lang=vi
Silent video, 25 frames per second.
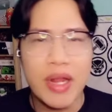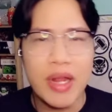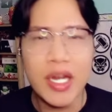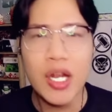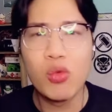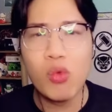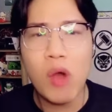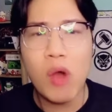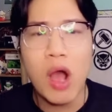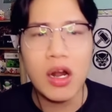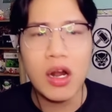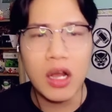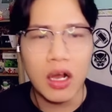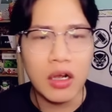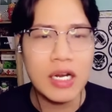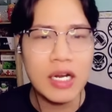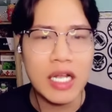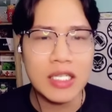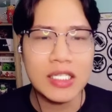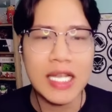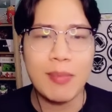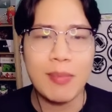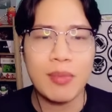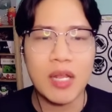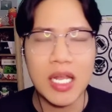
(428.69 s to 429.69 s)
mini world thử
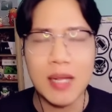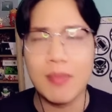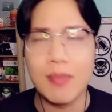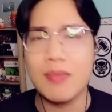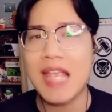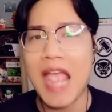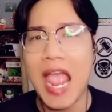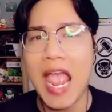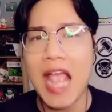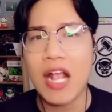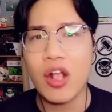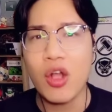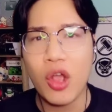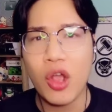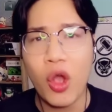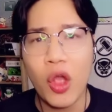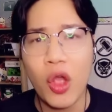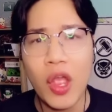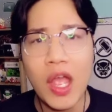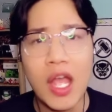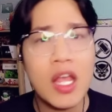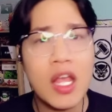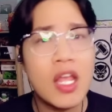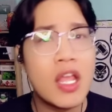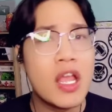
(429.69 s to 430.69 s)
để xem kiểm tra coi
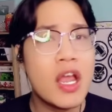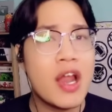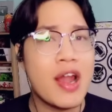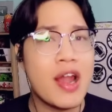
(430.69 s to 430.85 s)
coi á